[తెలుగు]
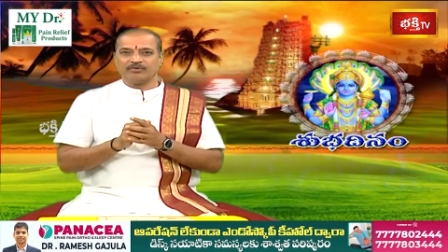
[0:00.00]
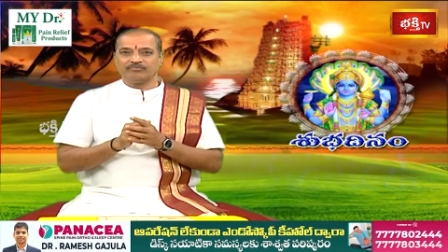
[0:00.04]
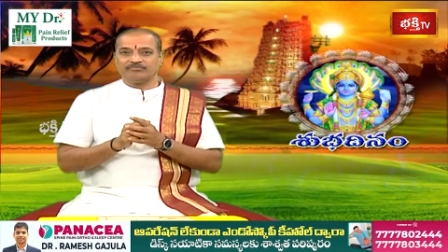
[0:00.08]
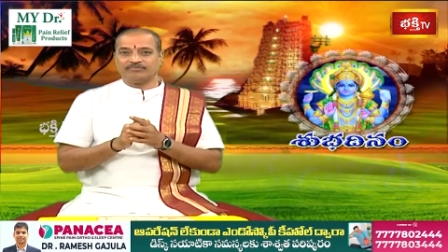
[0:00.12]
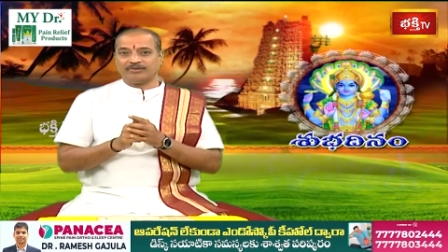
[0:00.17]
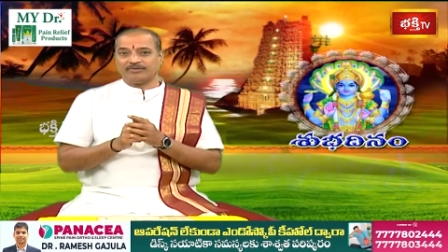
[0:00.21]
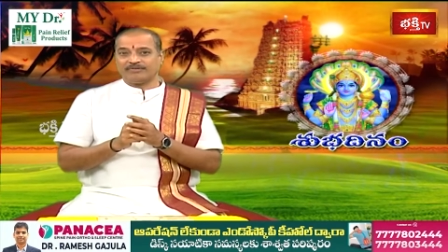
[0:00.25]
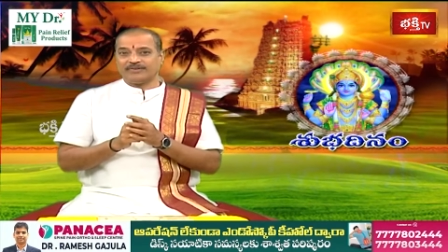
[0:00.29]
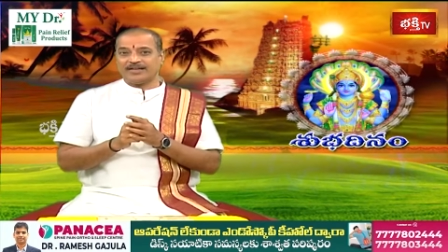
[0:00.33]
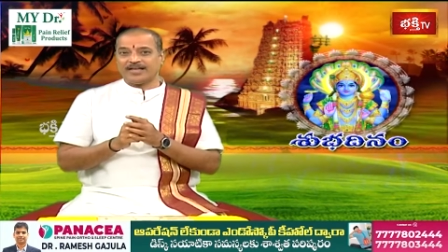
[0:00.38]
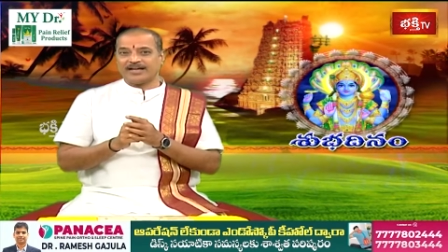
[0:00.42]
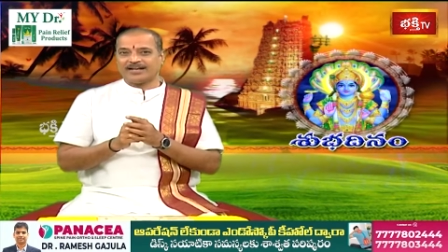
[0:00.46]

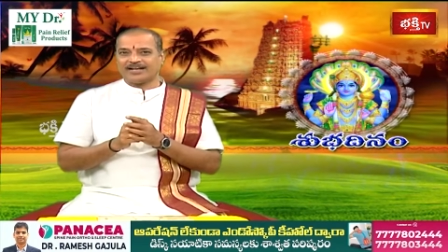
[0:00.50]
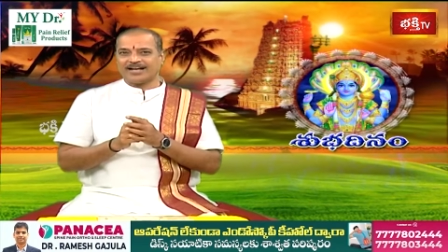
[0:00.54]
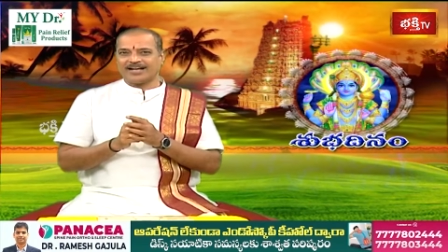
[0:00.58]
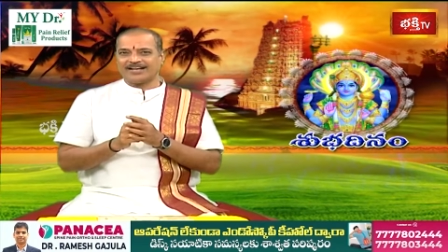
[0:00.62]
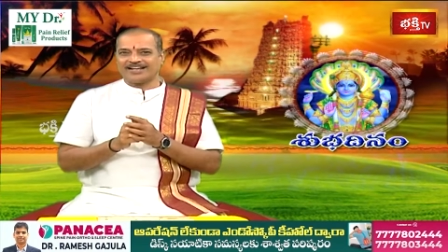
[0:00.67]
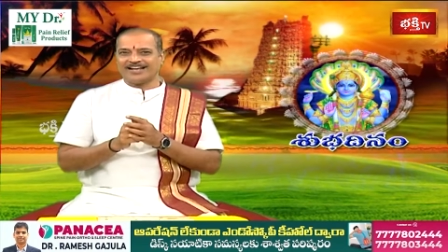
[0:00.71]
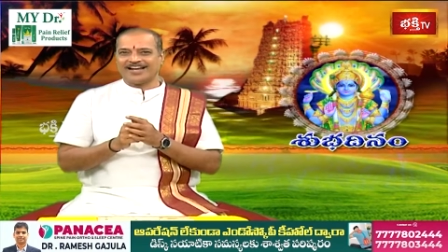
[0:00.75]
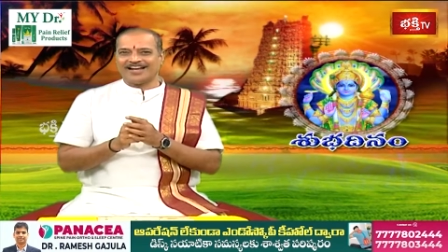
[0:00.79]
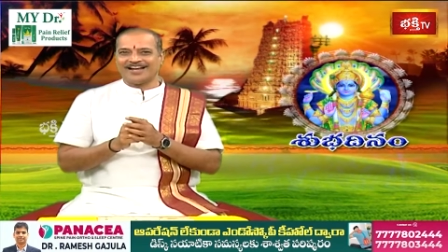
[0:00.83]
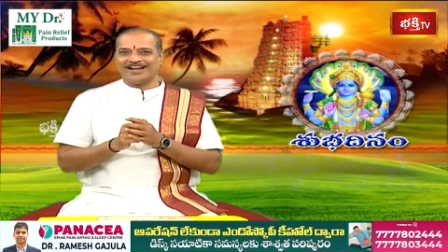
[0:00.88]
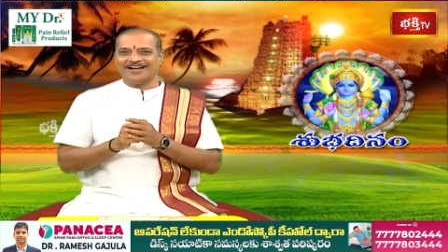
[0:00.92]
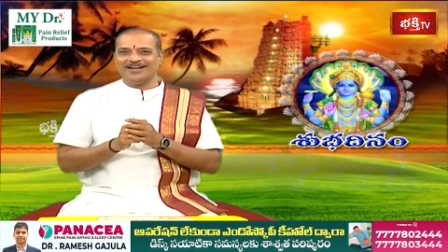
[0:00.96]

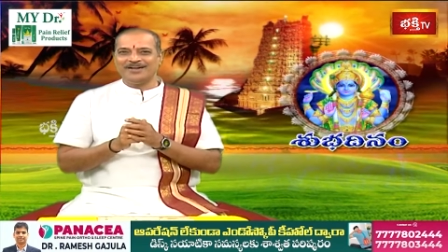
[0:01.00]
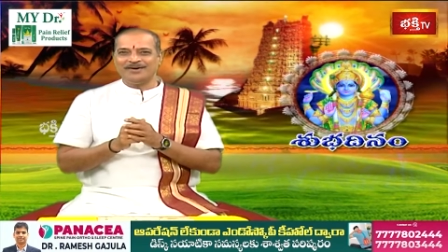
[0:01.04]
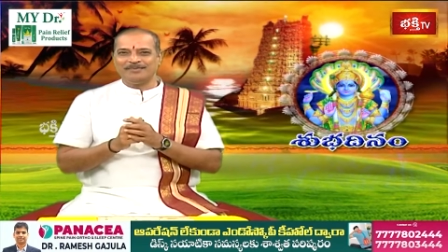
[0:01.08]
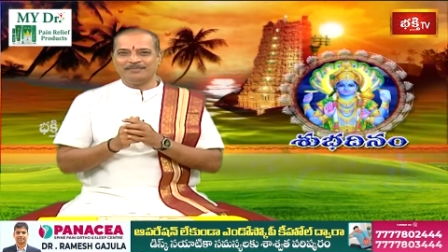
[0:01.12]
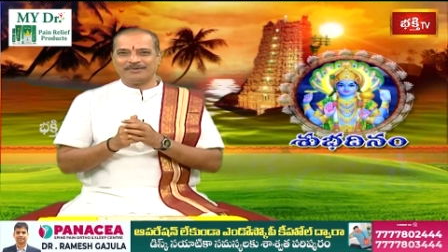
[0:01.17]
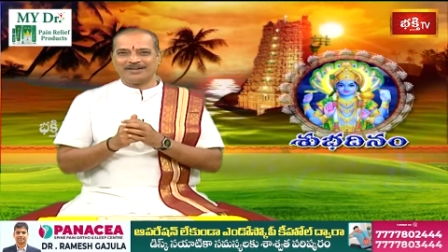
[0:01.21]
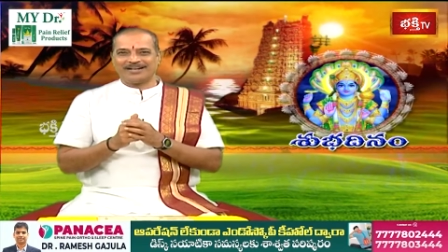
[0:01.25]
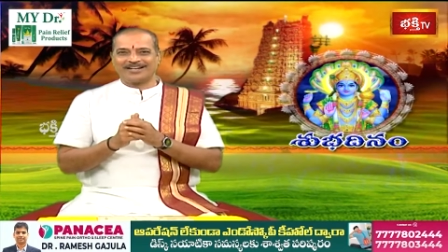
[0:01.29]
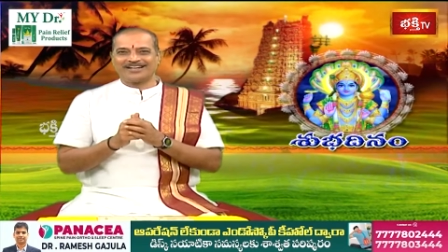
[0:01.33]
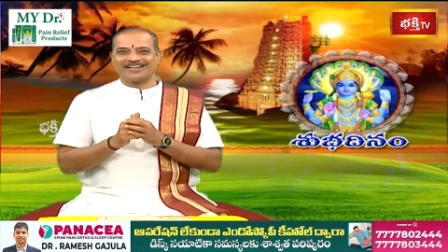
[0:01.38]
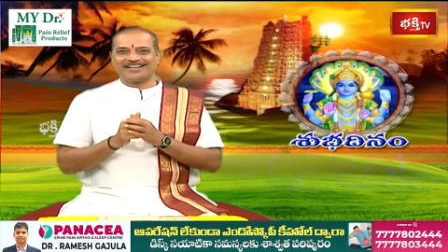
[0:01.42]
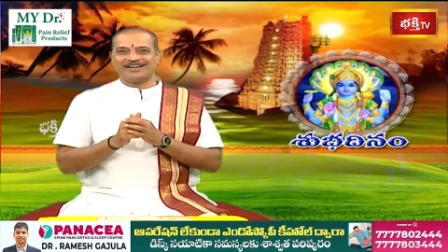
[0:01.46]
వివేకంగా
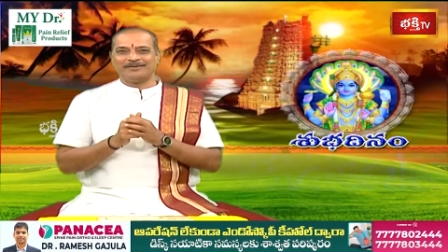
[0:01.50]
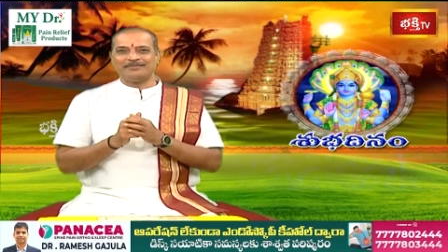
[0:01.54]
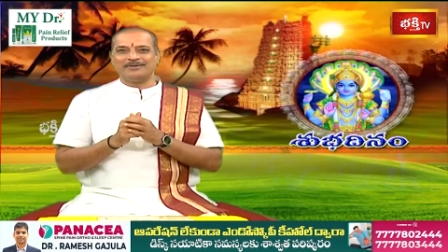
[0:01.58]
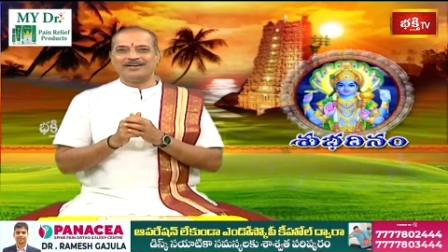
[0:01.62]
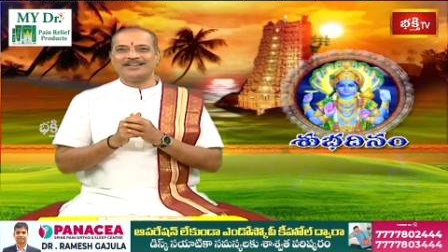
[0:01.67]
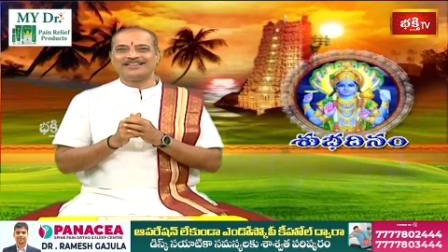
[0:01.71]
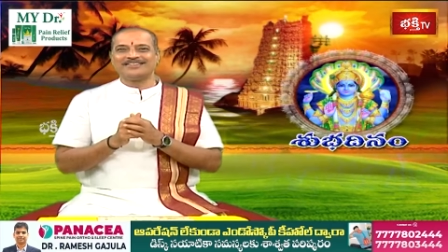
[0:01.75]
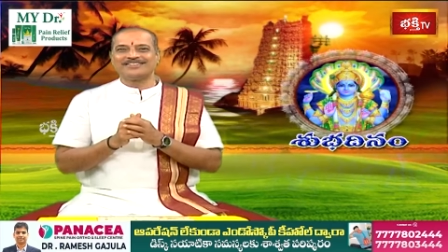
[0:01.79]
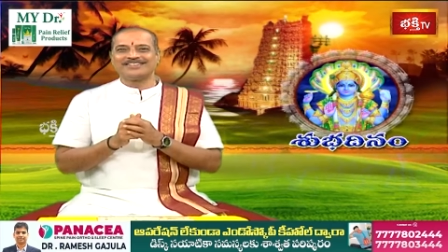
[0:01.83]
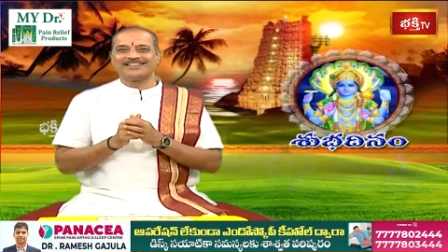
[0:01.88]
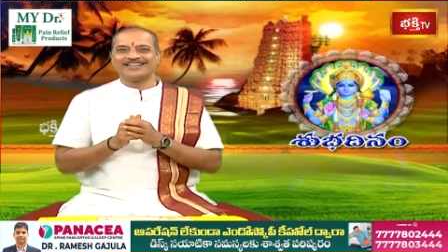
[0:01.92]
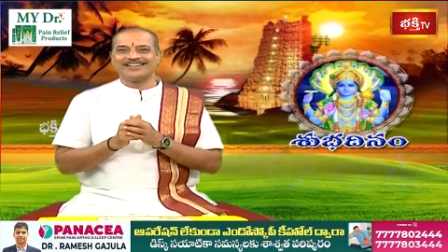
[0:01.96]
మనం
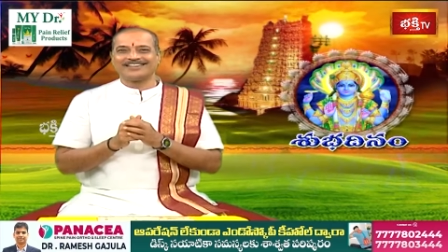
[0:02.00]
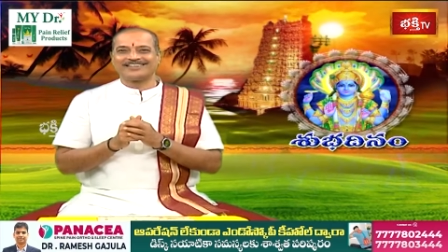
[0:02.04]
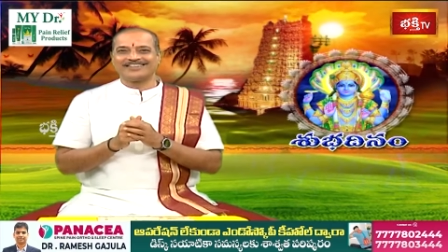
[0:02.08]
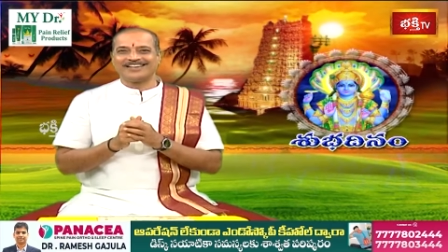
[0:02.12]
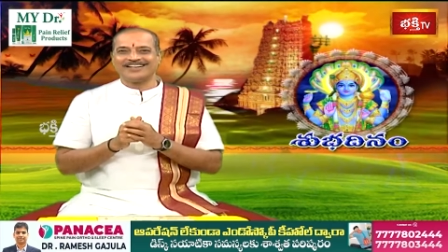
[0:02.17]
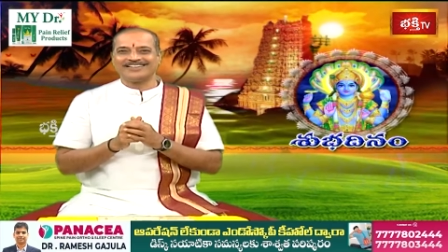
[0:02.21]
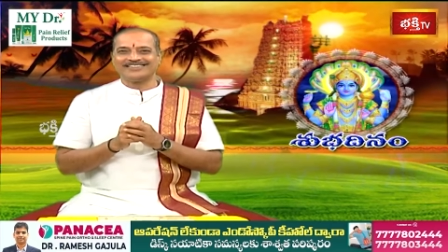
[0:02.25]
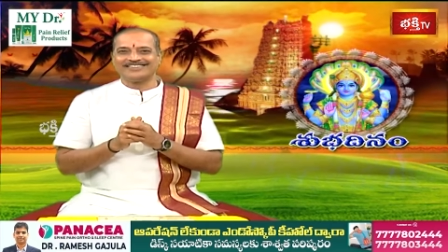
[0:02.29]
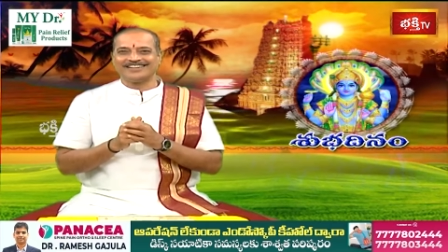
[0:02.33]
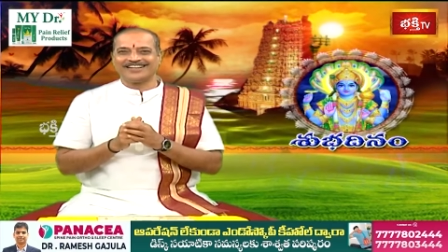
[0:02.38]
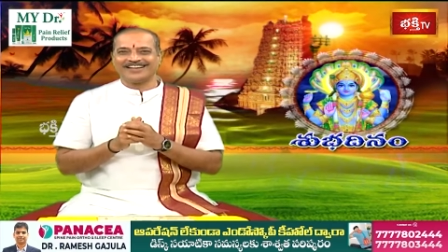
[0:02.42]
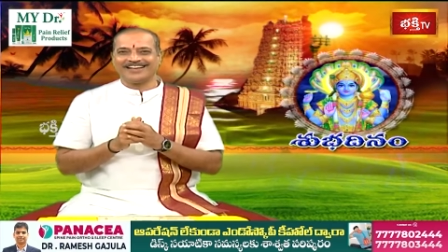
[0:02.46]

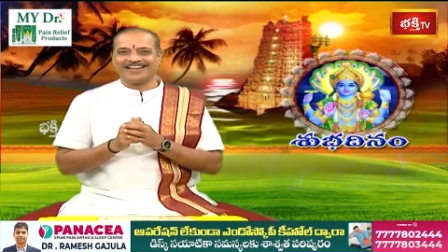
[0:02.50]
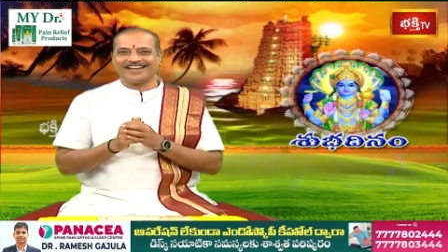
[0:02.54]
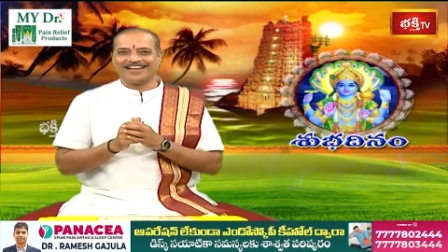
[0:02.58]
గమనించినట్లయితే